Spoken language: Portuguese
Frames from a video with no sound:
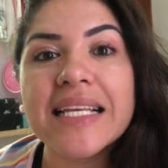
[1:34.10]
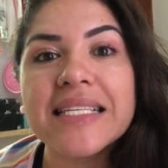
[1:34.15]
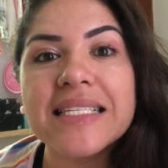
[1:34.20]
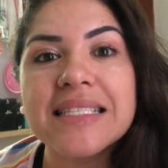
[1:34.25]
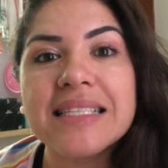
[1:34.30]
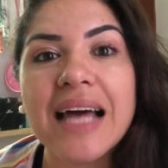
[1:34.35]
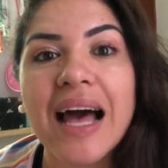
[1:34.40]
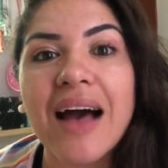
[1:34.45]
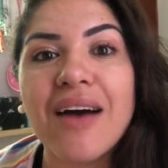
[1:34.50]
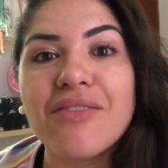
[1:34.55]

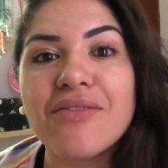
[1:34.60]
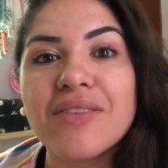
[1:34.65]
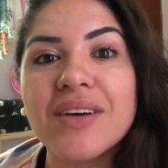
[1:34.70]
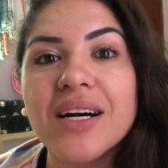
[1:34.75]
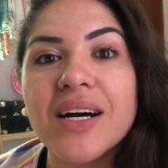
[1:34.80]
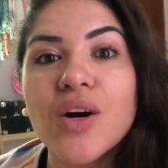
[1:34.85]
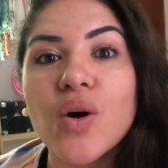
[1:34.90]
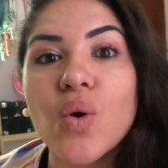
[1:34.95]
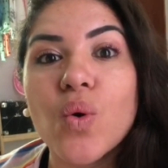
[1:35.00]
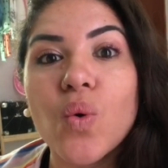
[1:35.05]

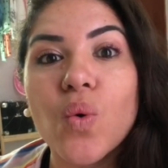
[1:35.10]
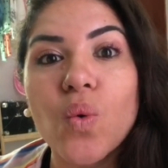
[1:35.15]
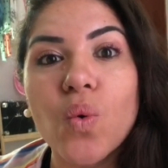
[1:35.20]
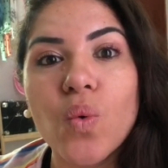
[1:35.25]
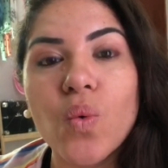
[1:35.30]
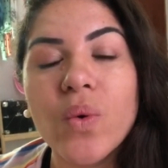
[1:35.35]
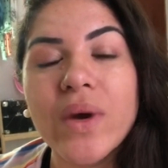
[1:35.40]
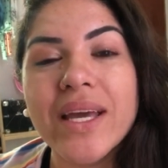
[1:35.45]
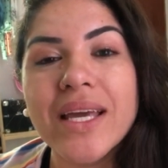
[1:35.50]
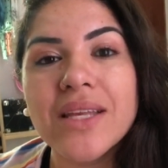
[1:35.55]
estava
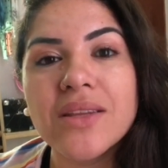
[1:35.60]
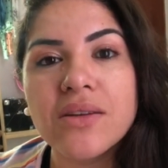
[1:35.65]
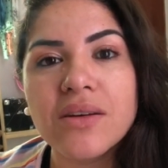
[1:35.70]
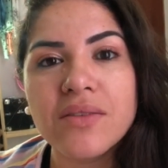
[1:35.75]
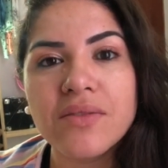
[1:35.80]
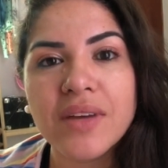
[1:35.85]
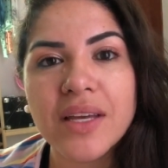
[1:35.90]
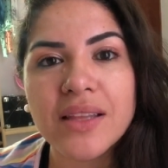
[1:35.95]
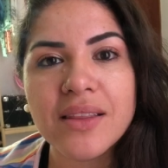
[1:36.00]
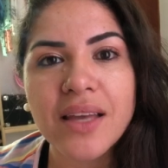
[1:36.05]

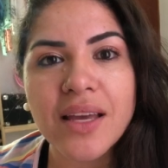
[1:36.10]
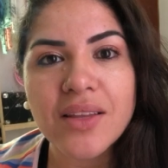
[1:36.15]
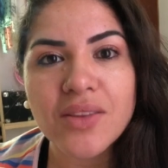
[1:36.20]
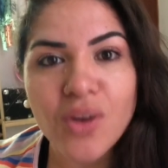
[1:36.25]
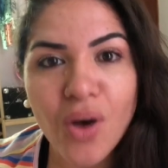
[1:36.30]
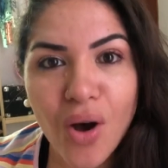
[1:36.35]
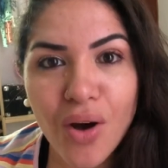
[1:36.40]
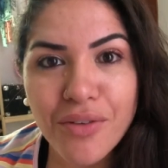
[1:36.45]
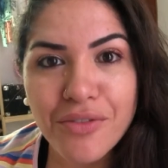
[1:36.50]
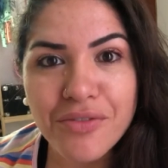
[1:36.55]

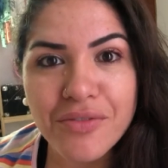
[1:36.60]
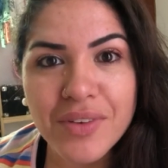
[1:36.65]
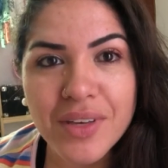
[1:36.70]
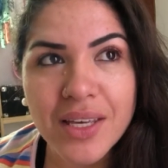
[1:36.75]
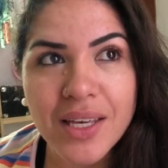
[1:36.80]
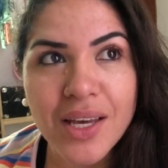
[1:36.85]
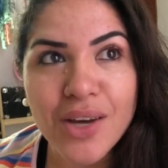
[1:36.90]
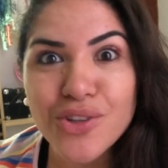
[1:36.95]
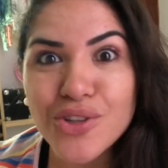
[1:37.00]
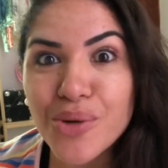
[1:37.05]

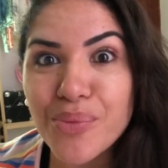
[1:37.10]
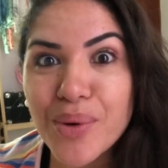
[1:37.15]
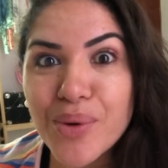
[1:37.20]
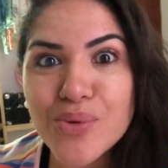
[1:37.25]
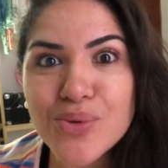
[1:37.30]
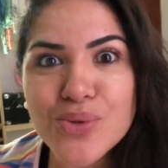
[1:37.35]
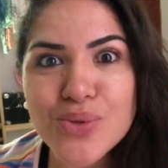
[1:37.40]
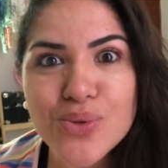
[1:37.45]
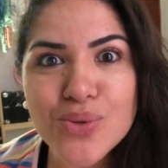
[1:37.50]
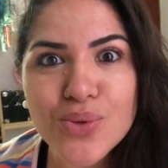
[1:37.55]
1,99. Eu tomei
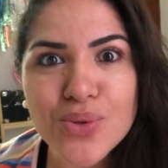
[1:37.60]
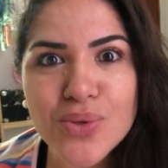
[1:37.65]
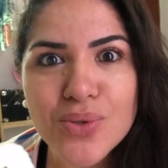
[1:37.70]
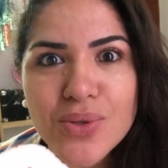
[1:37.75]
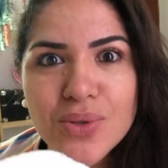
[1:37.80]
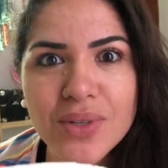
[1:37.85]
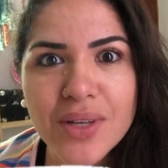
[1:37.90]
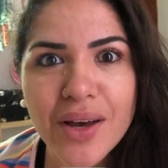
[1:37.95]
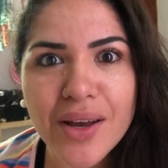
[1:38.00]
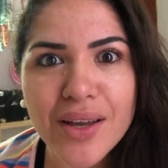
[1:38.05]
um
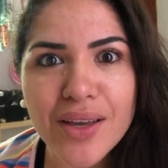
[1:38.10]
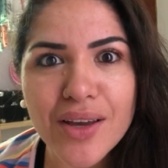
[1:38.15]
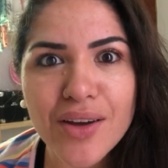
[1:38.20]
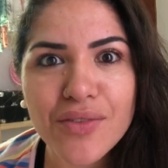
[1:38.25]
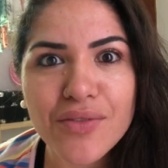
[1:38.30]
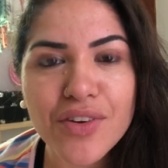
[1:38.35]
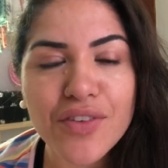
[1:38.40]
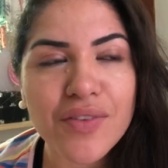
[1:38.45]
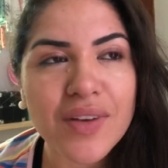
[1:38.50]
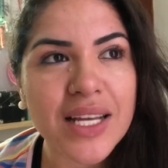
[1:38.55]
susto na hora que
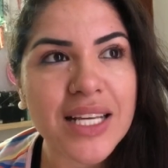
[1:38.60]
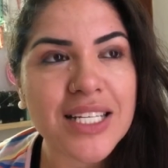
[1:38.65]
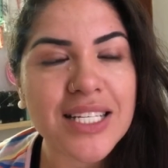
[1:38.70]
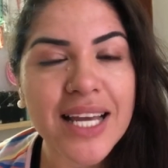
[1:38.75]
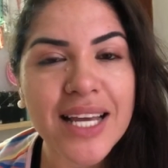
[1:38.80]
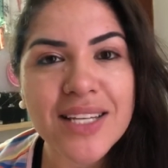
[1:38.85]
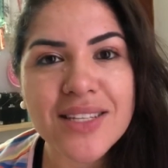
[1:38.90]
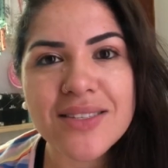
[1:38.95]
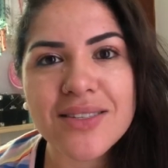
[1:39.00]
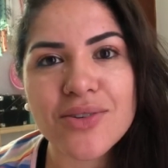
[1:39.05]
eu vi, eu falei,
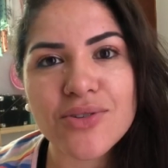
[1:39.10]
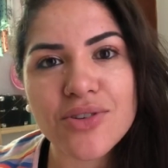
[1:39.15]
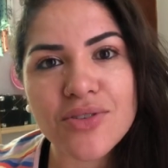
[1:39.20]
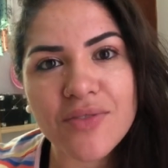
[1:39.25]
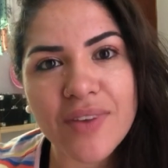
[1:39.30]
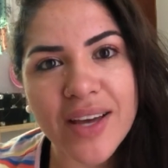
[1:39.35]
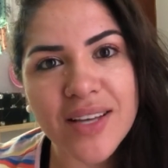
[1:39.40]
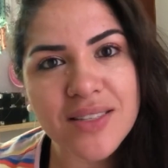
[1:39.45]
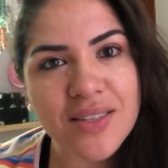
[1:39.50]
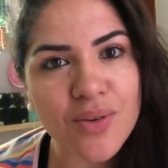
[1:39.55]
gente, se eu
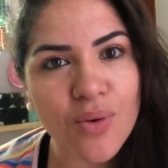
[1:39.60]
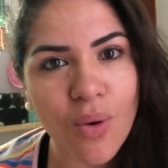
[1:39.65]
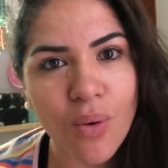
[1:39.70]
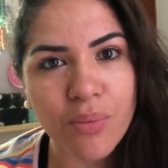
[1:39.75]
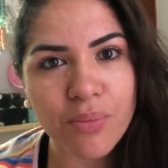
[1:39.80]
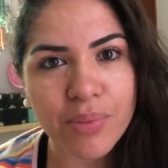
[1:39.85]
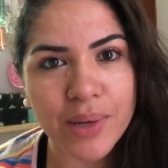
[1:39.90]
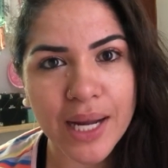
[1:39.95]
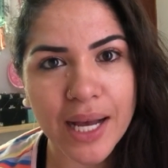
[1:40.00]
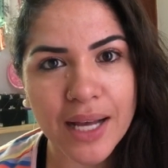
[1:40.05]
tivesse
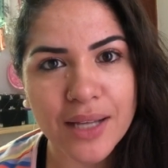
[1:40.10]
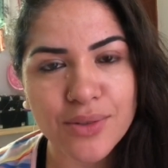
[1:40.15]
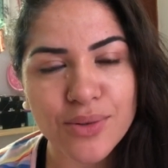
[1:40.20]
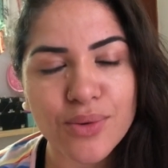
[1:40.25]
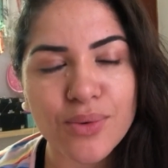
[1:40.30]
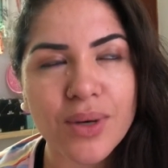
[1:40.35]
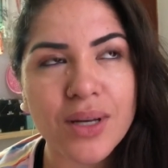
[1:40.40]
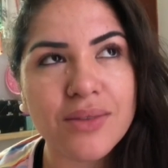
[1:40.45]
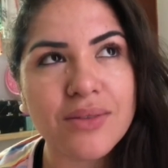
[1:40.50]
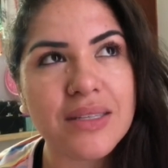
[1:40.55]
comprado
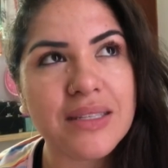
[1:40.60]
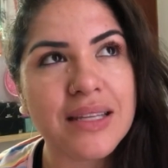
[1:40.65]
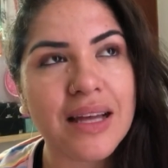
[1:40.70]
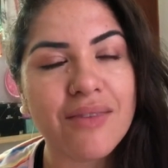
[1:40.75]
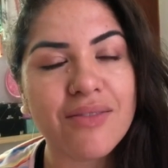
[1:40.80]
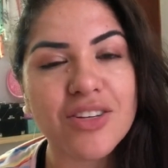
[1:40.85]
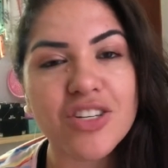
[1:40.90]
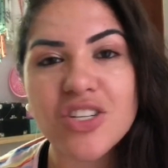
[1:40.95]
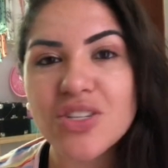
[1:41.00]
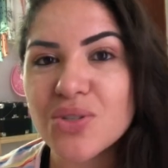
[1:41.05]
quando
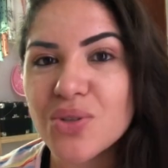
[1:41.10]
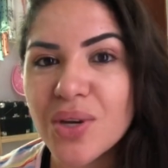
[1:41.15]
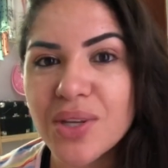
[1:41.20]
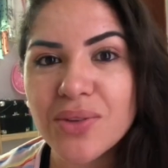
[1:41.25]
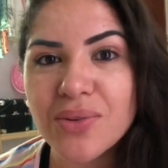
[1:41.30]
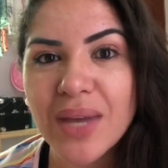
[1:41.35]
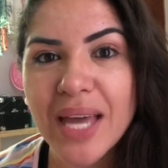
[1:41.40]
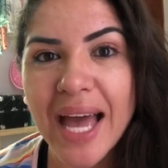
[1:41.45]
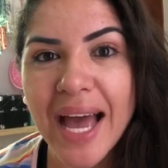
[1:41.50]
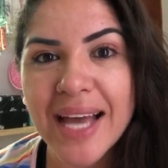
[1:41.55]
estava
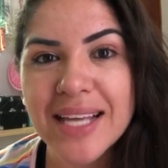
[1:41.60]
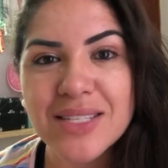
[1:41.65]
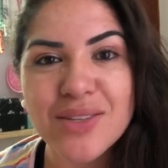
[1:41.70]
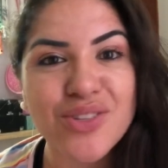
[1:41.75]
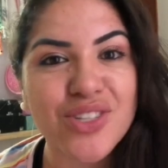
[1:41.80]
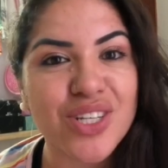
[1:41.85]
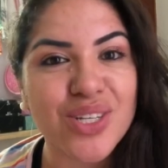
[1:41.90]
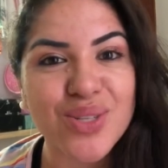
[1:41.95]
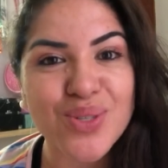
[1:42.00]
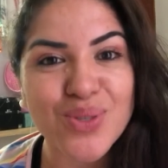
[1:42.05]
18 reais, eu tinha